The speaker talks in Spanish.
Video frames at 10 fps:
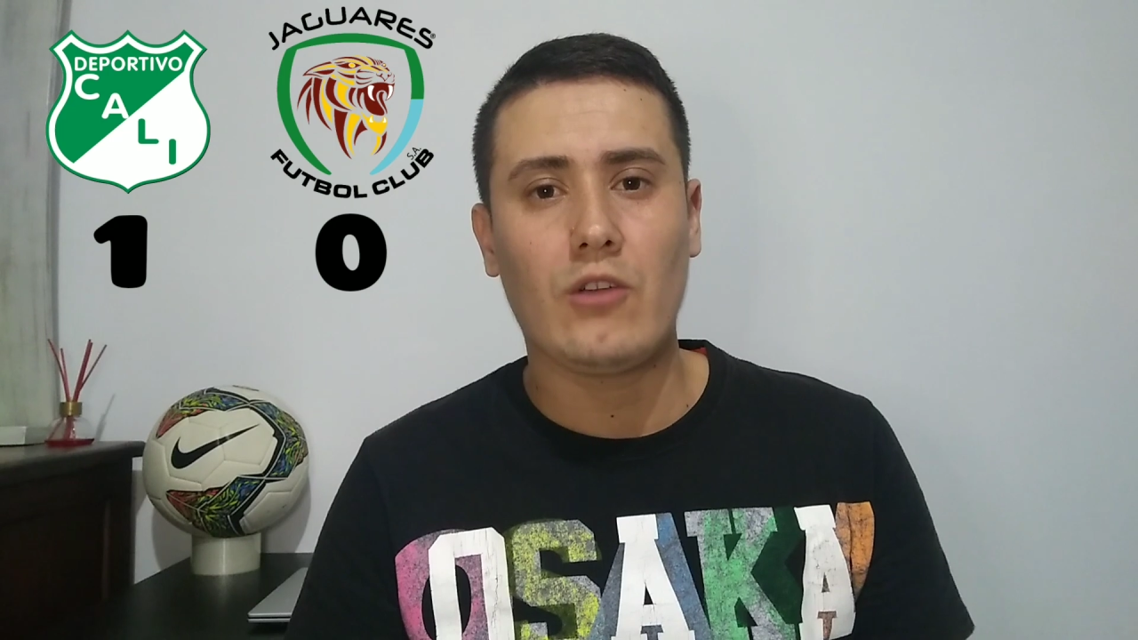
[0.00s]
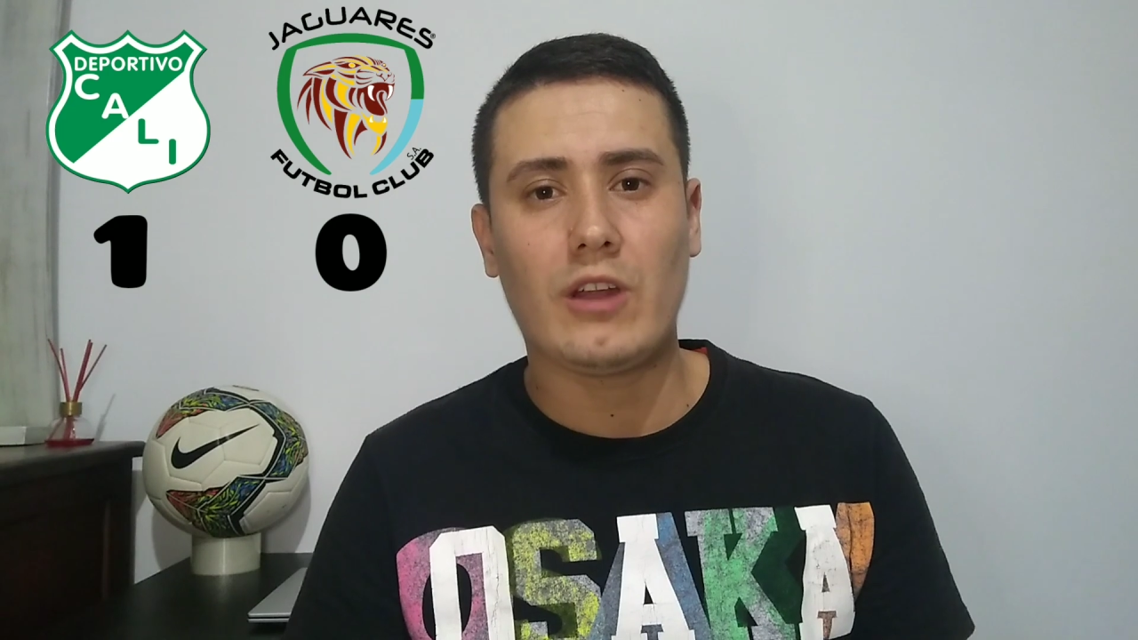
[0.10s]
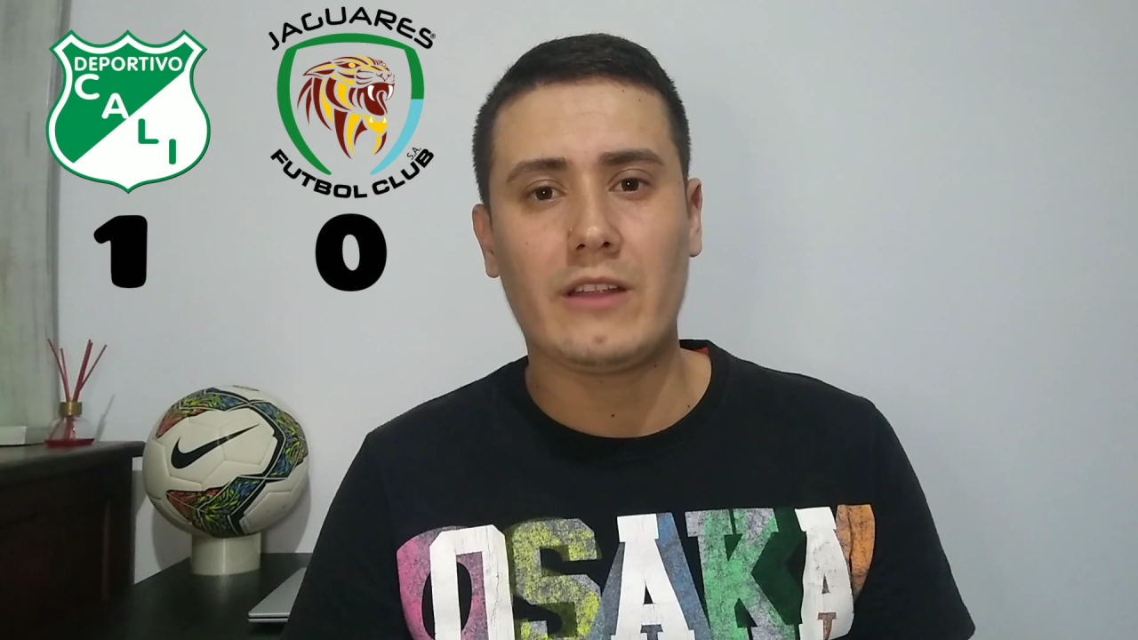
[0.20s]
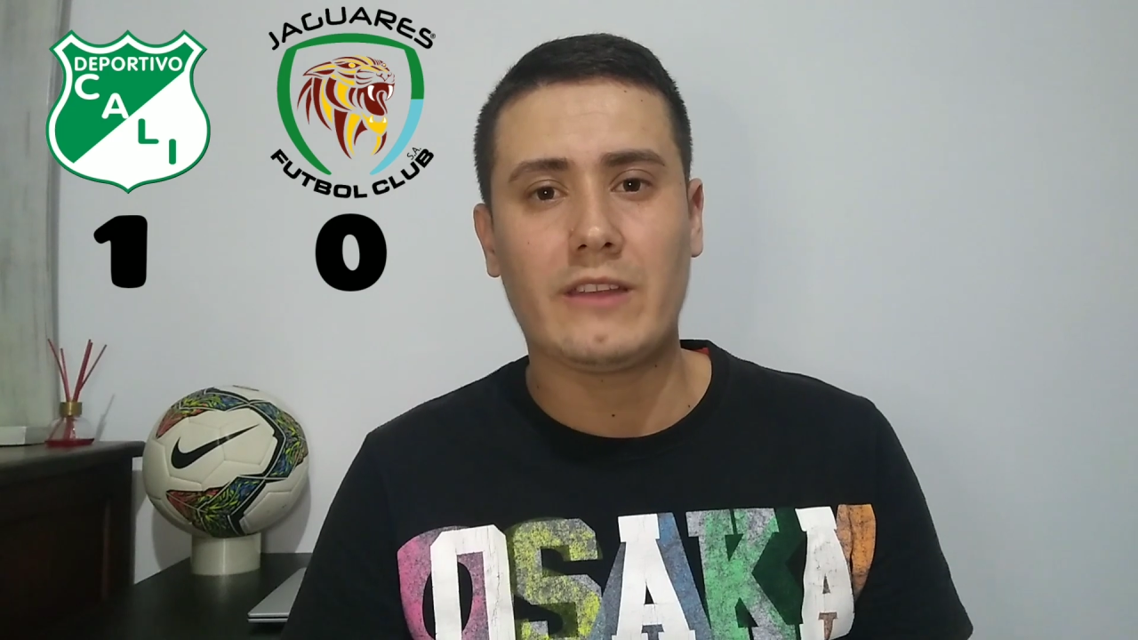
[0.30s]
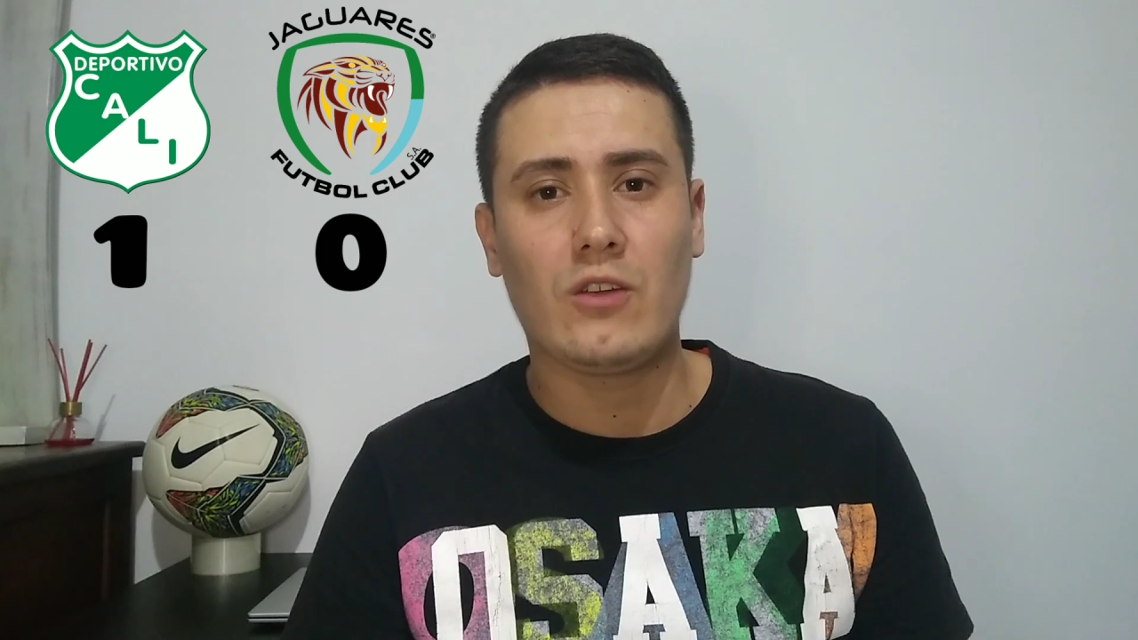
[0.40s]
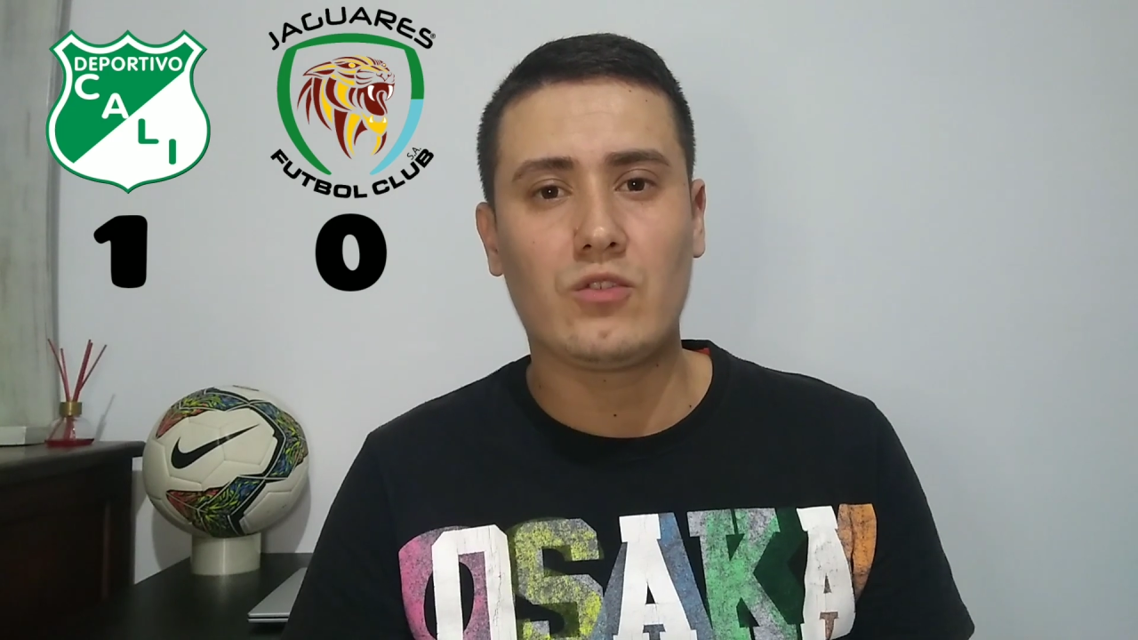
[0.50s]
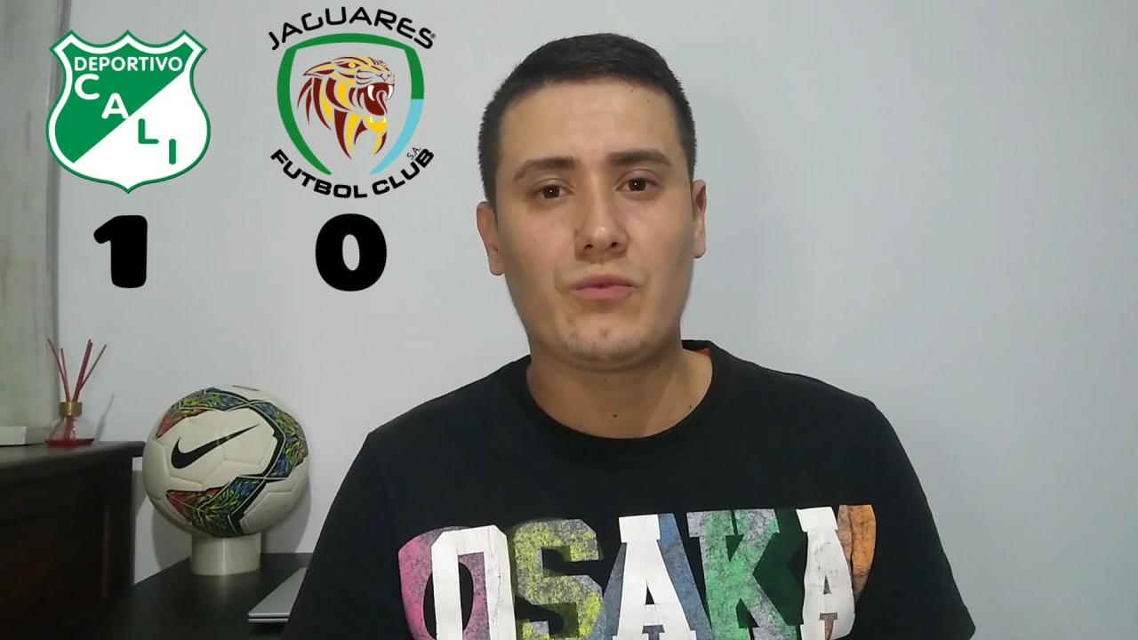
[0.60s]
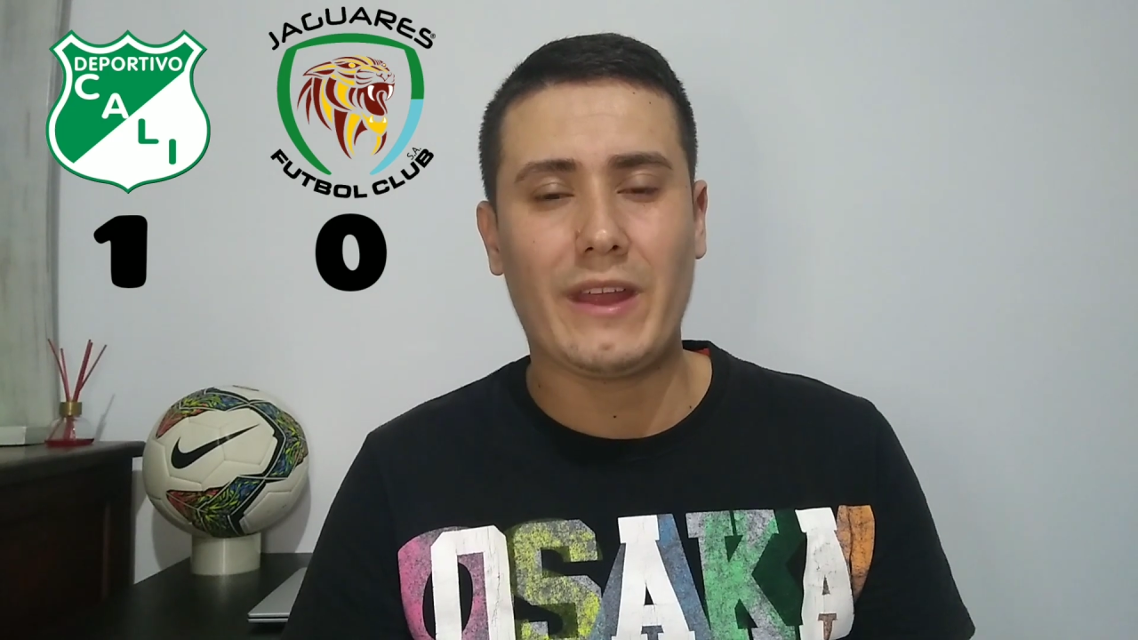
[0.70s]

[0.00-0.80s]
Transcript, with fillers: a los delanteros